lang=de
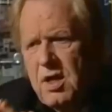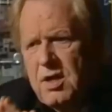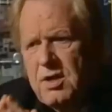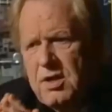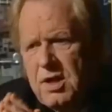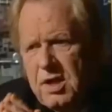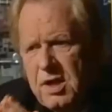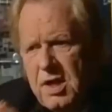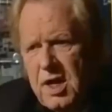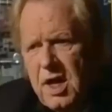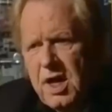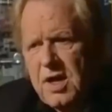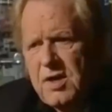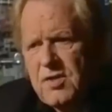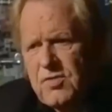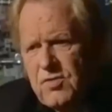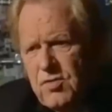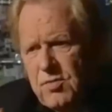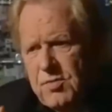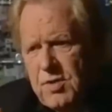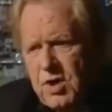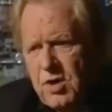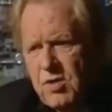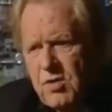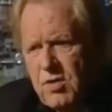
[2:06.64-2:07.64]
die gerne
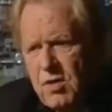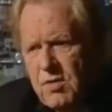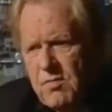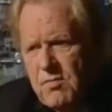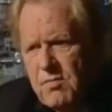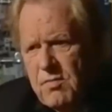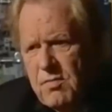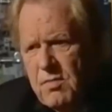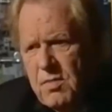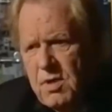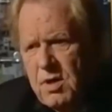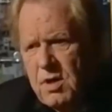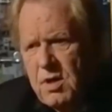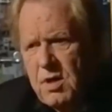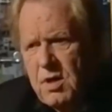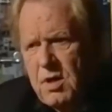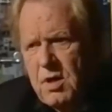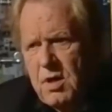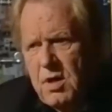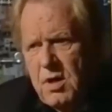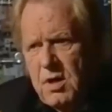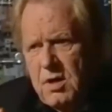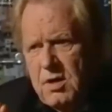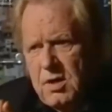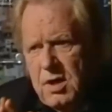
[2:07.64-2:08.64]
zu mir kommen,
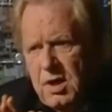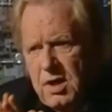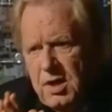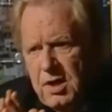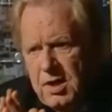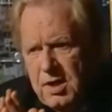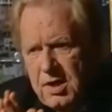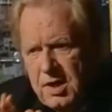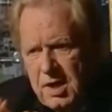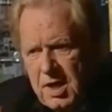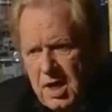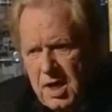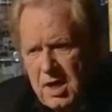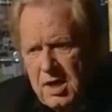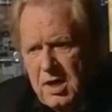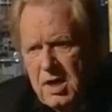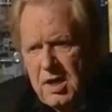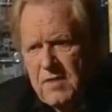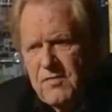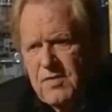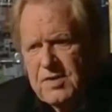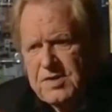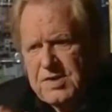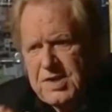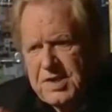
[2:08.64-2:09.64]
denen ich gerne
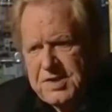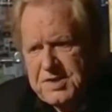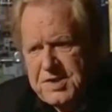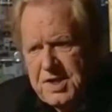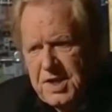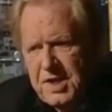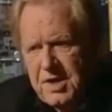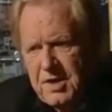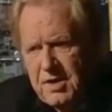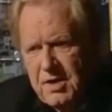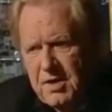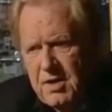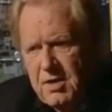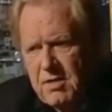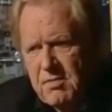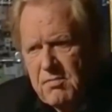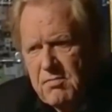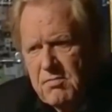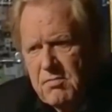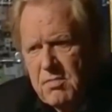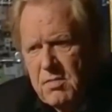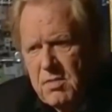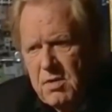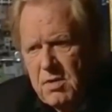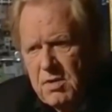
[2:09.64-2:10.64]
etwas erzählen kann.
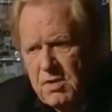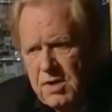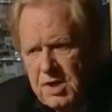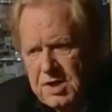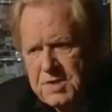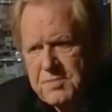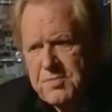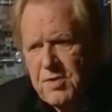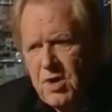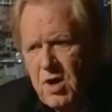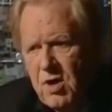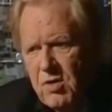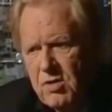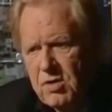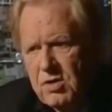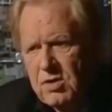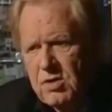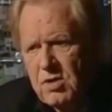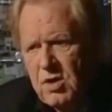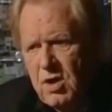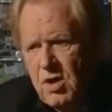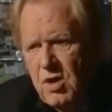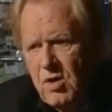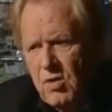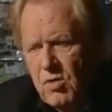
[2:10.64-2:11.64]
Das brauche
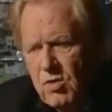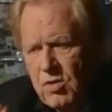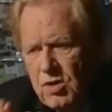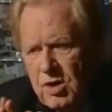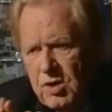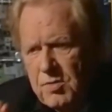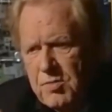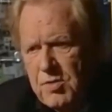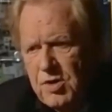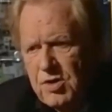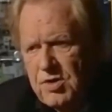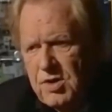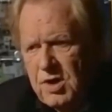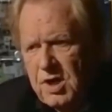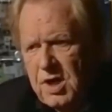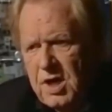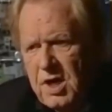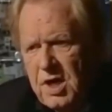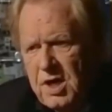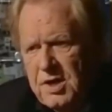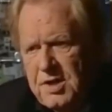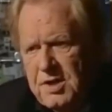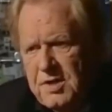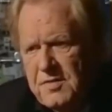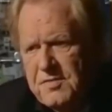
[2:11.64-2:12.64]
ich. Und ich möchte
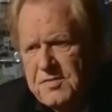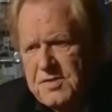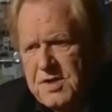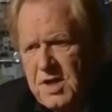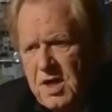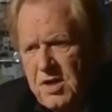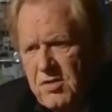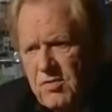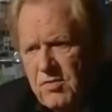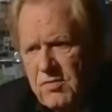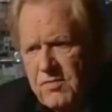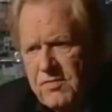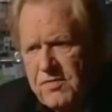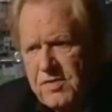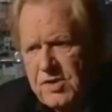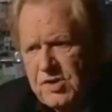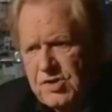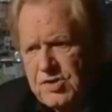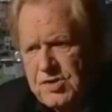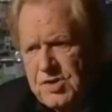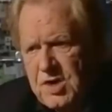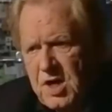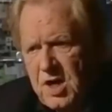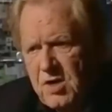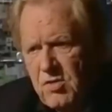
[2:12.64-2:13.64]
kreativ sein und
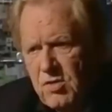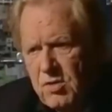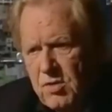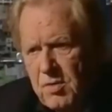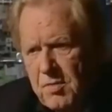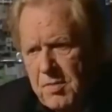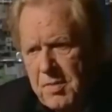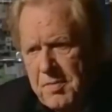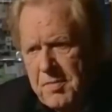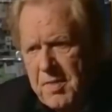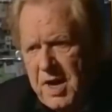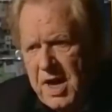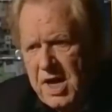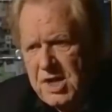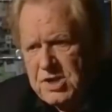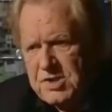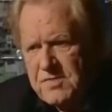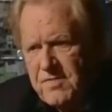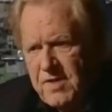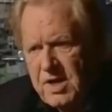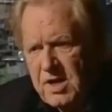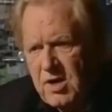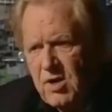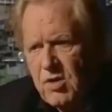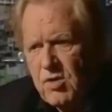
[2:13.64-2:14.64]
frisch sein und mit dem
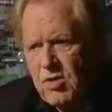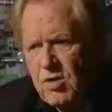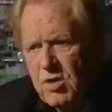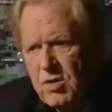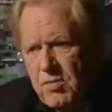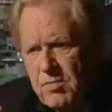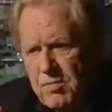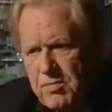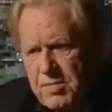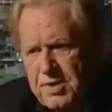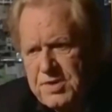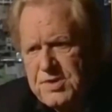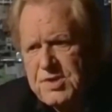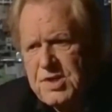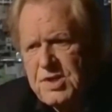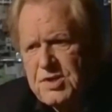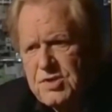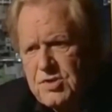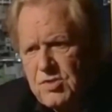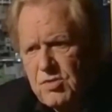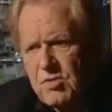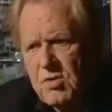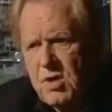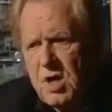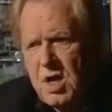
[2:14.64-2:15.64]
Arsch wackeln können bis
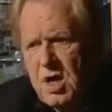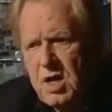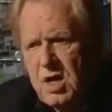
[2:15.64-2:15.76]
ins hohe